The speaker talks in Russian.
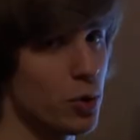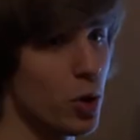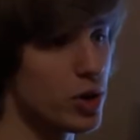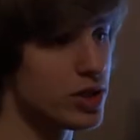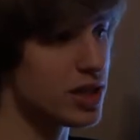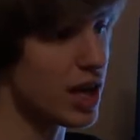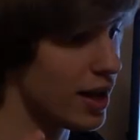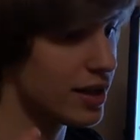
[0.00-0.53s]
То
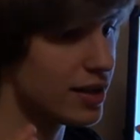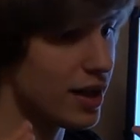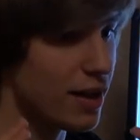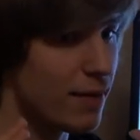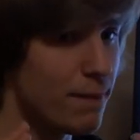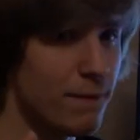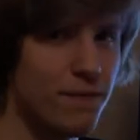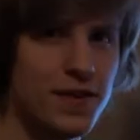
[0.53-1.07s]
есть
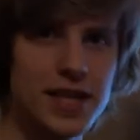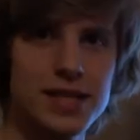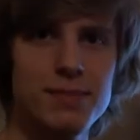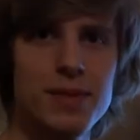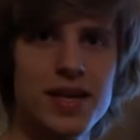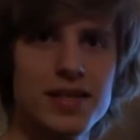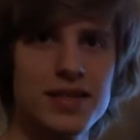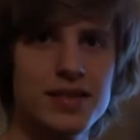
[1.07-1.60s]
это весь
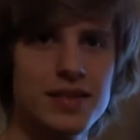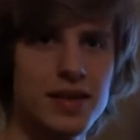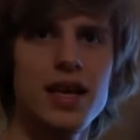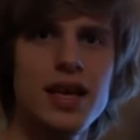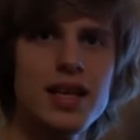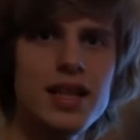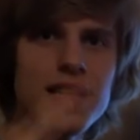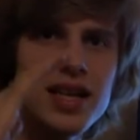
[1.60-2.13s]
месяц.
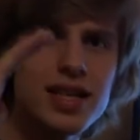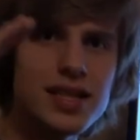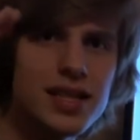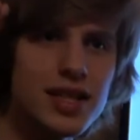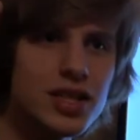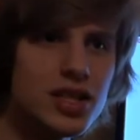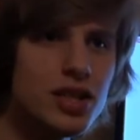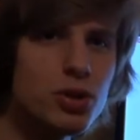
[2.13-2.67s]
И, если
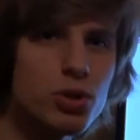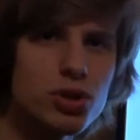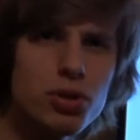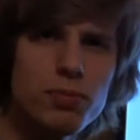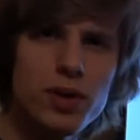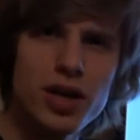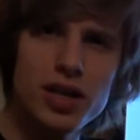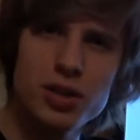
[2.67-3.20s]
даже не то,
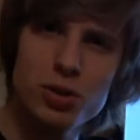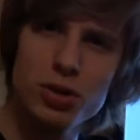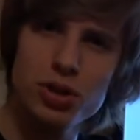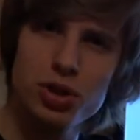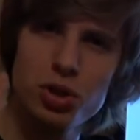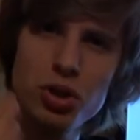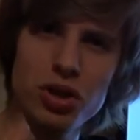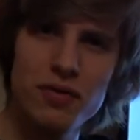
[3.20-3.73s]
чтобы Христос
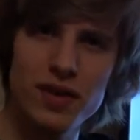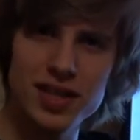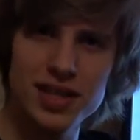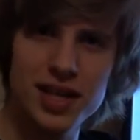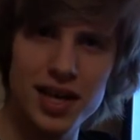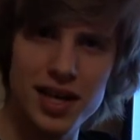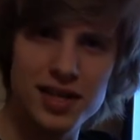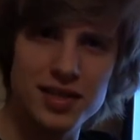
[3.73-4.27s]
еще не
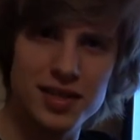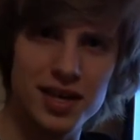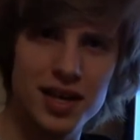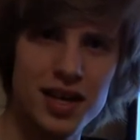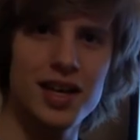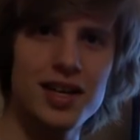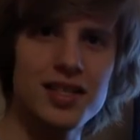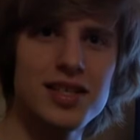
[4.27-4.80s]
воскресе,
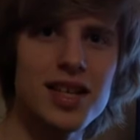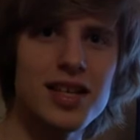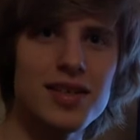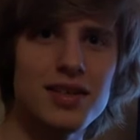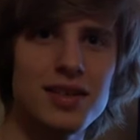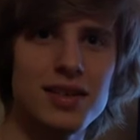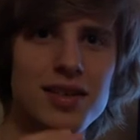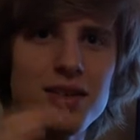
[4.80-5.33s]
Христа
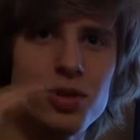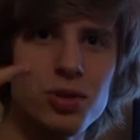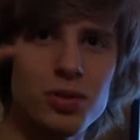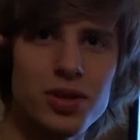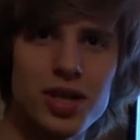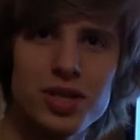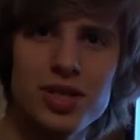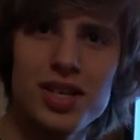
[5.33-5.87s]

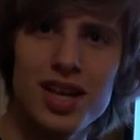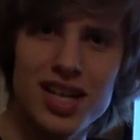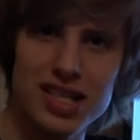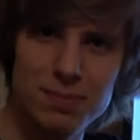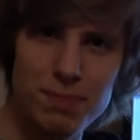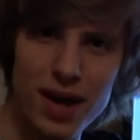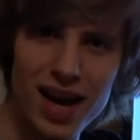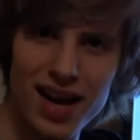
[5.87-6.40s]
еще даже не
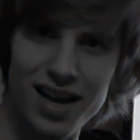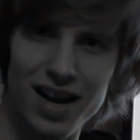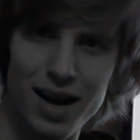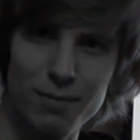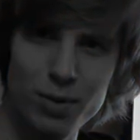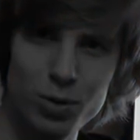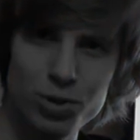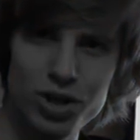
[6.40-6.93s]
распяли,
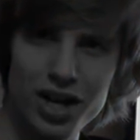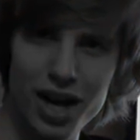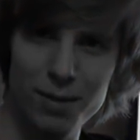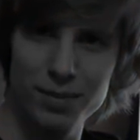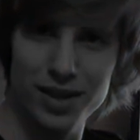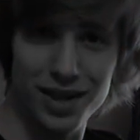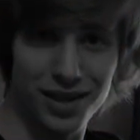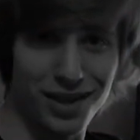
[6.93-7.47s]
а мы уже
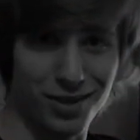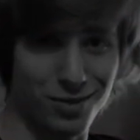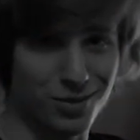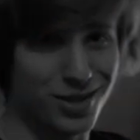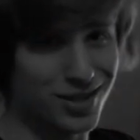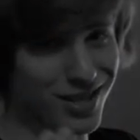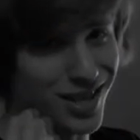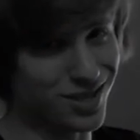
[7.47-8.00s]
как бы такие, ну
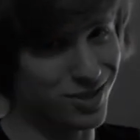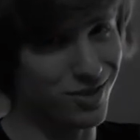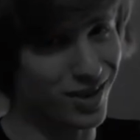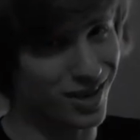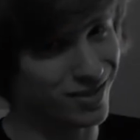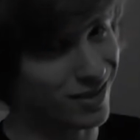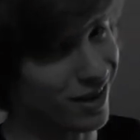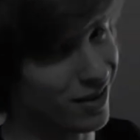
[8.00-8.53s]
ты знаешь,
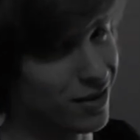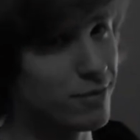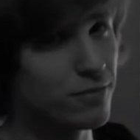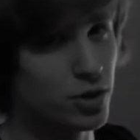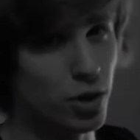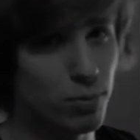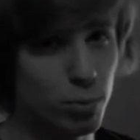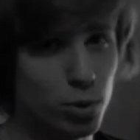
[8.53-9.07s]
как
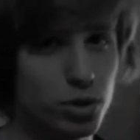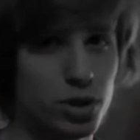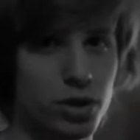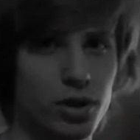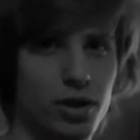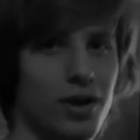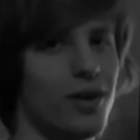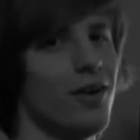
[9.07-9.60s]
все
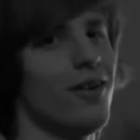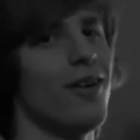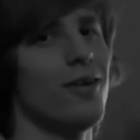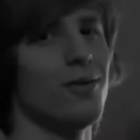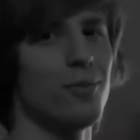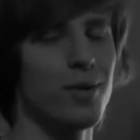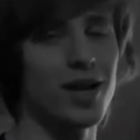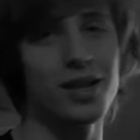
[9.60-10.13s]
будет.
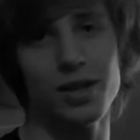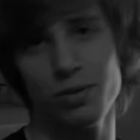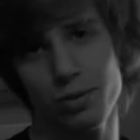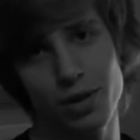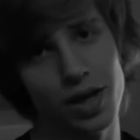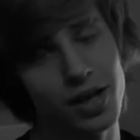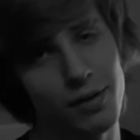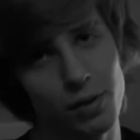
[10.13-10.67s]
Ага, ну братан,
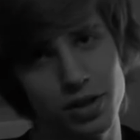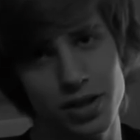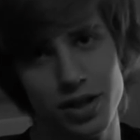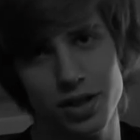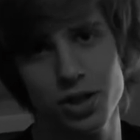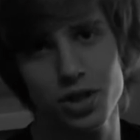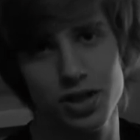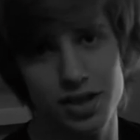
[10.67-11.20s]
ну тогда вот тебе
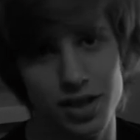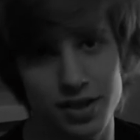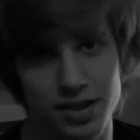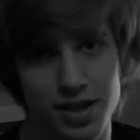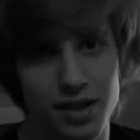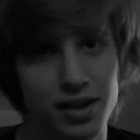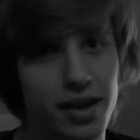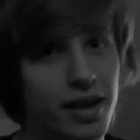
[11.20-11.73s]
книжка со
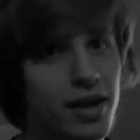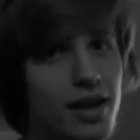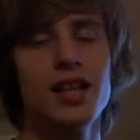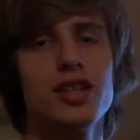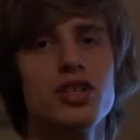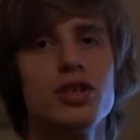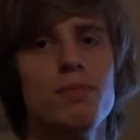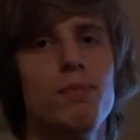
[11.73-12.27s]
скидкой.
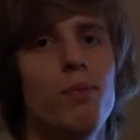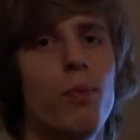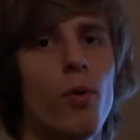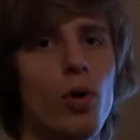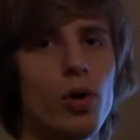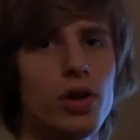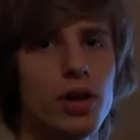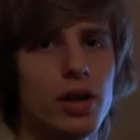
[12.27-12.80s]
Это же
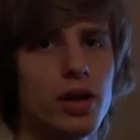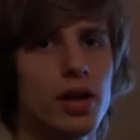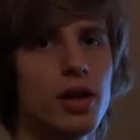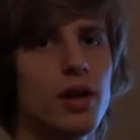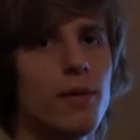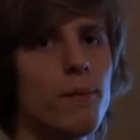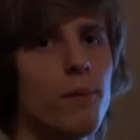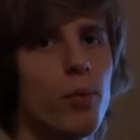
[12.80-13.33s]
полный
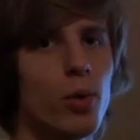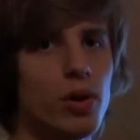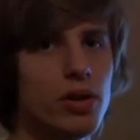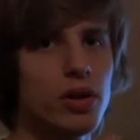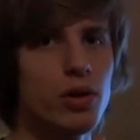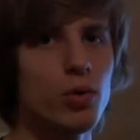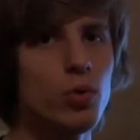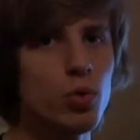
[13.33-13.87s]

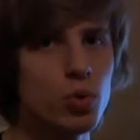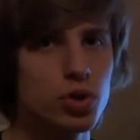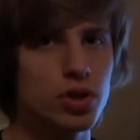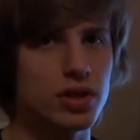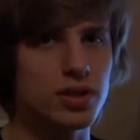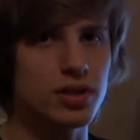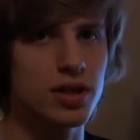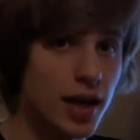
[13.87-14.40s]
полный
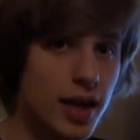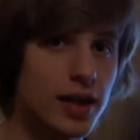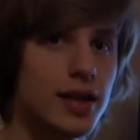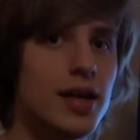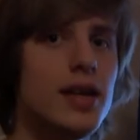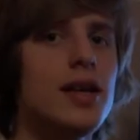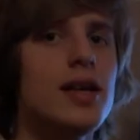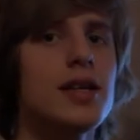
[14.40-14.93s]
ужас. И
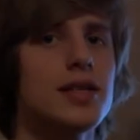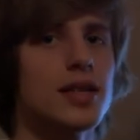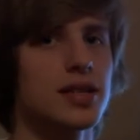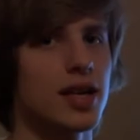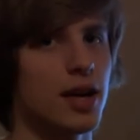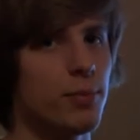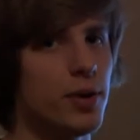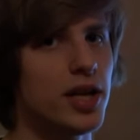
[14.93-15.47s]
это и есть
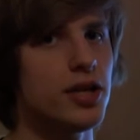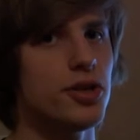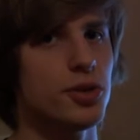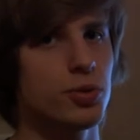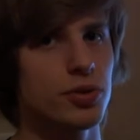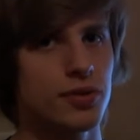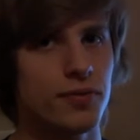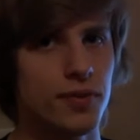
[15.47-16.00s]
оскорбление
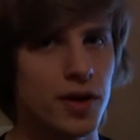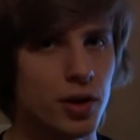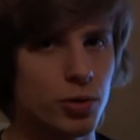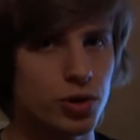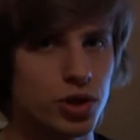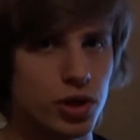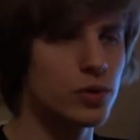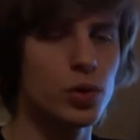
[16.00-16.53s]
чувств
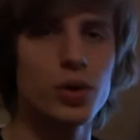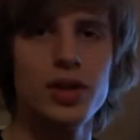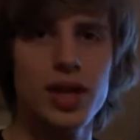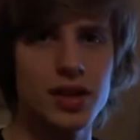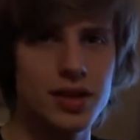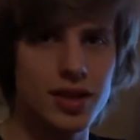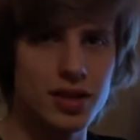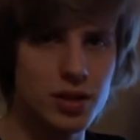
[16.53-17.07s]
верующих. Тот
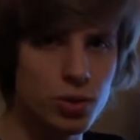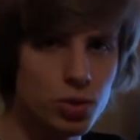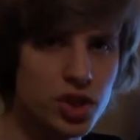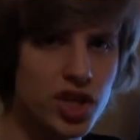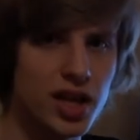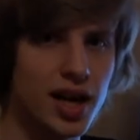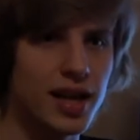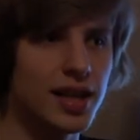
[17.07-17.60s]
редкий
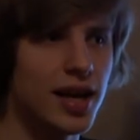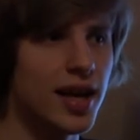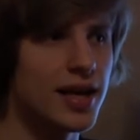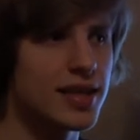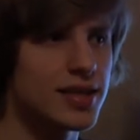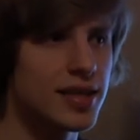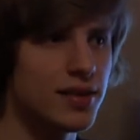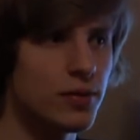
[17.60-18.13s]
случай, когда
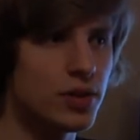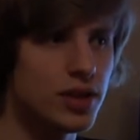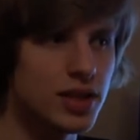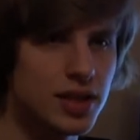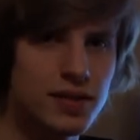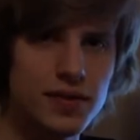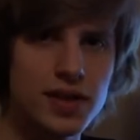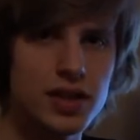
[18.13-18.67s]
за него
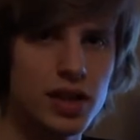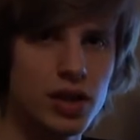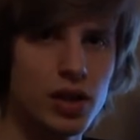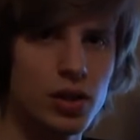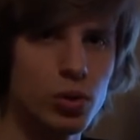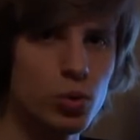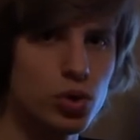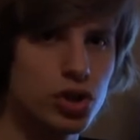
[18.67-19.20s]
действительно
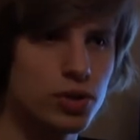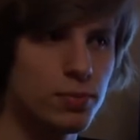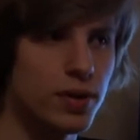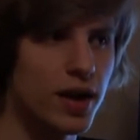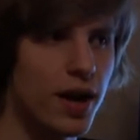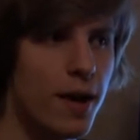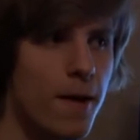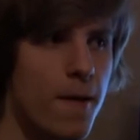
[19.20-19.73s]
лучше
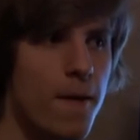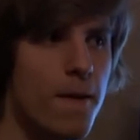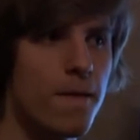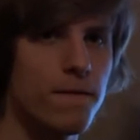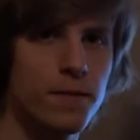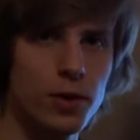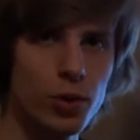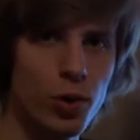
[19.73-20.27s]
бы
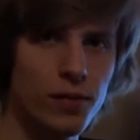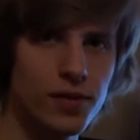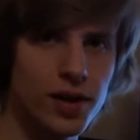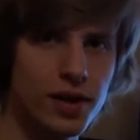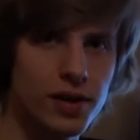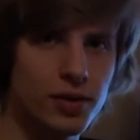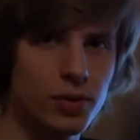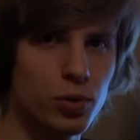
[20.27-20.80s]

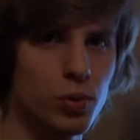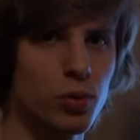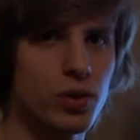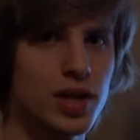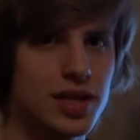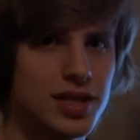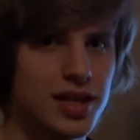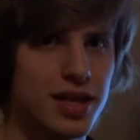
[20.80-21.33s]
виновных, ну,
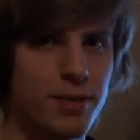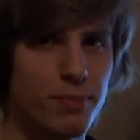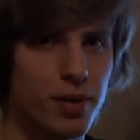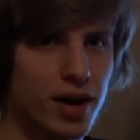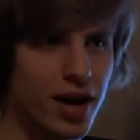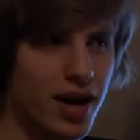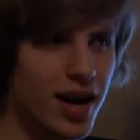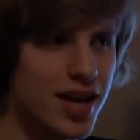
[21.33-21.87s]
если не
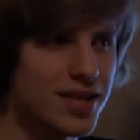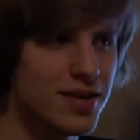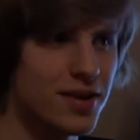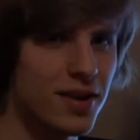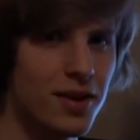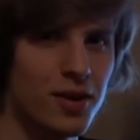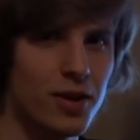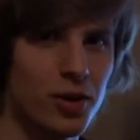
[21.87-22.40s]
покарать,
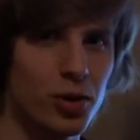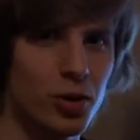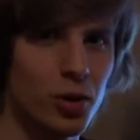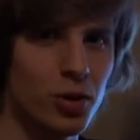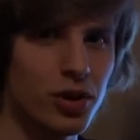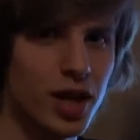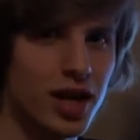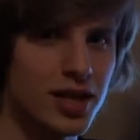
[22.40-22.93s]

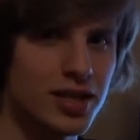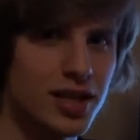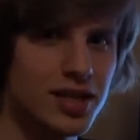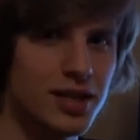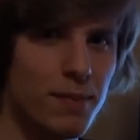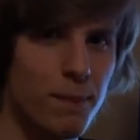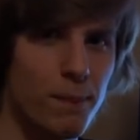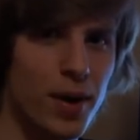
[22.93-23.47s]
но так,
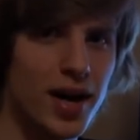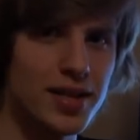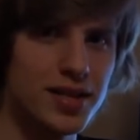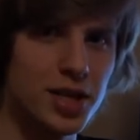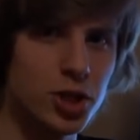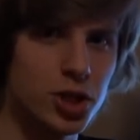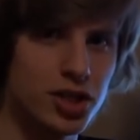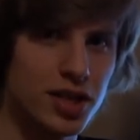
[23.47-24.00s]
знаете,
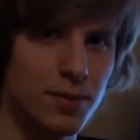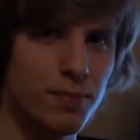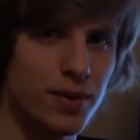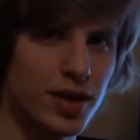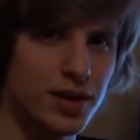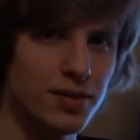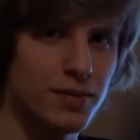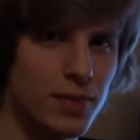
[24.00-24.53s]
по-отечески
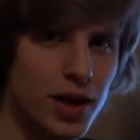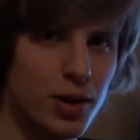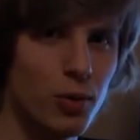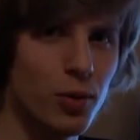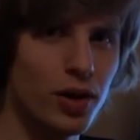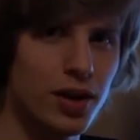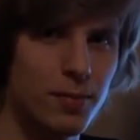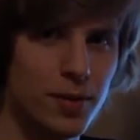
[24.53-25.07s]
перед
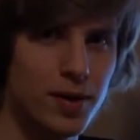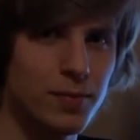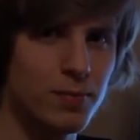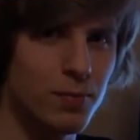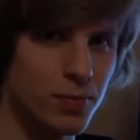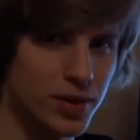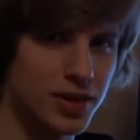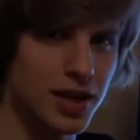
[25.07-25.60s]
миллионами
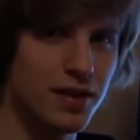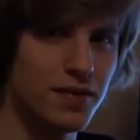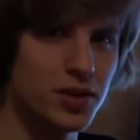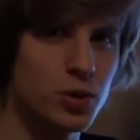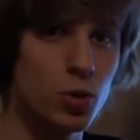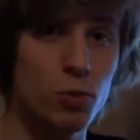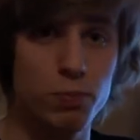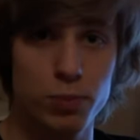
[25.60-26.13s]
по
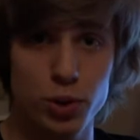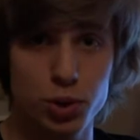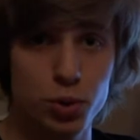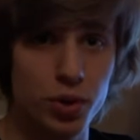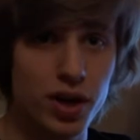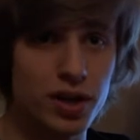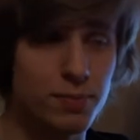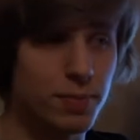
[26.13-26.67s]
телевизору
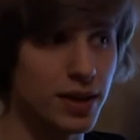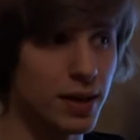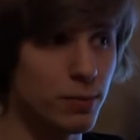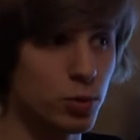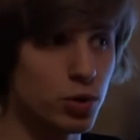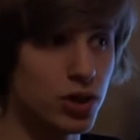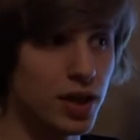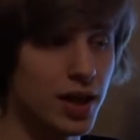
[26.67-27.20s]
пожурить,
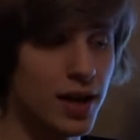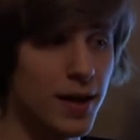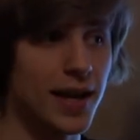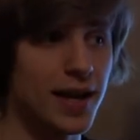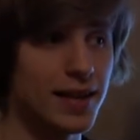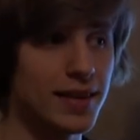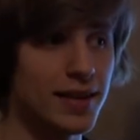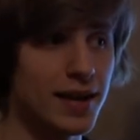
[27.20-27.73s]
потому что
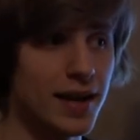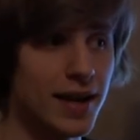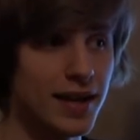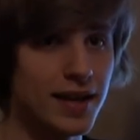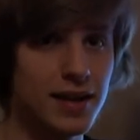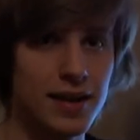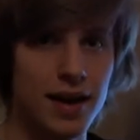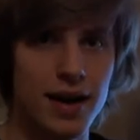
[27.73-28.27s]
это
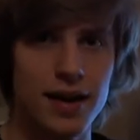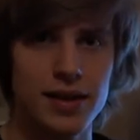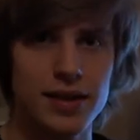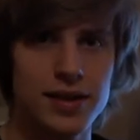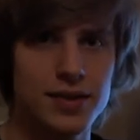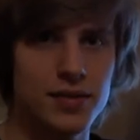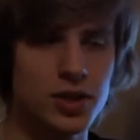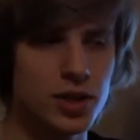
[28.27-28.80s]
игра на
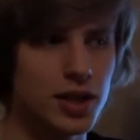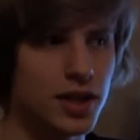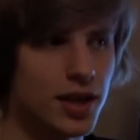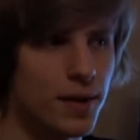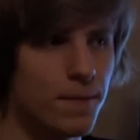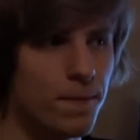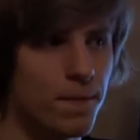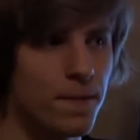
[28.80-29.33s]

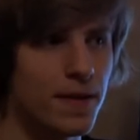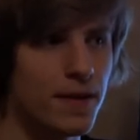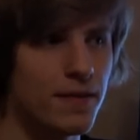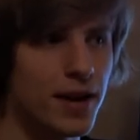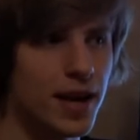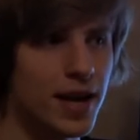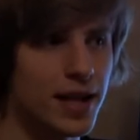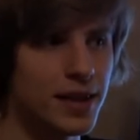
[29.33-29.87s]
совершенно
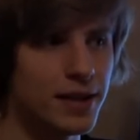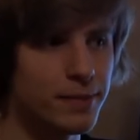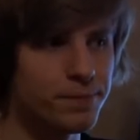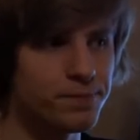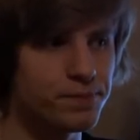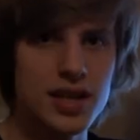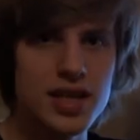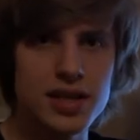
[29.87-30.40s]

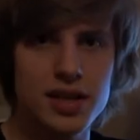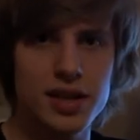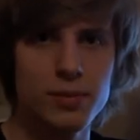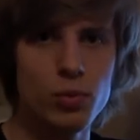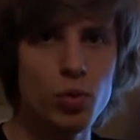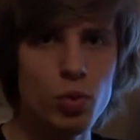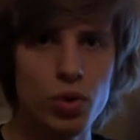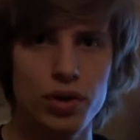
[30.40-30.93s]
невероятном
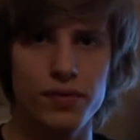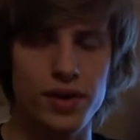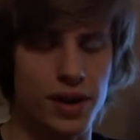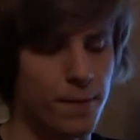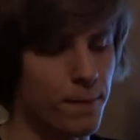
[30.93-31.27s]
низком уровне.